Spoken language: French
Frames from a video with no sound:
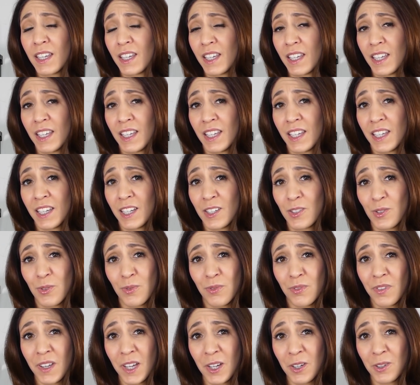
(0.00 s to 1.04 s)
Et qu'est-ce
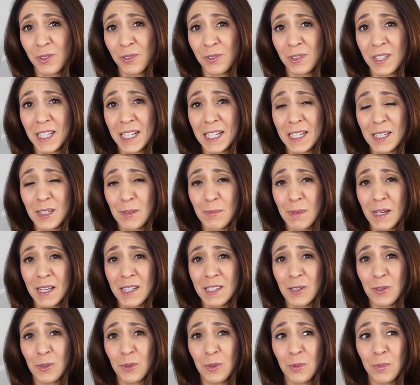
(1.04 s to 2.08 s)
qu'on fait quand on a de
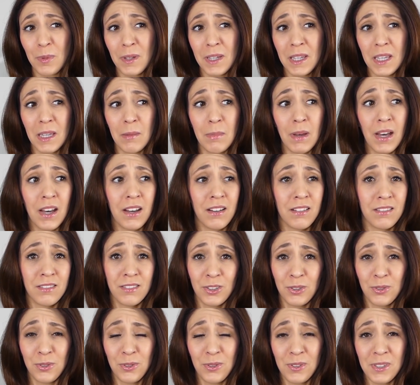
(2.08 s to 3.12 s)
l'espace à occuper Eh bien,
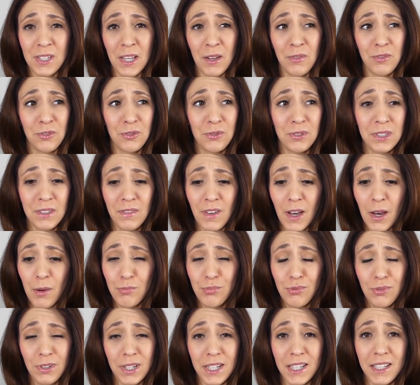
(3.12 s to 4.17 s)
votre cerveau, il va
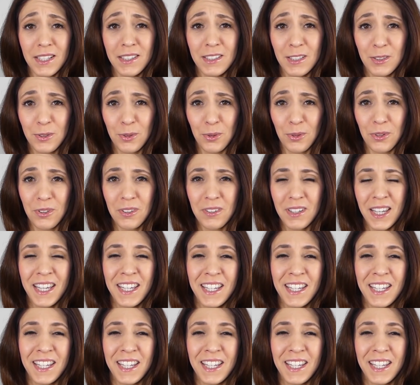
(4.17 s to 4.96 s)
bourrer des trucs.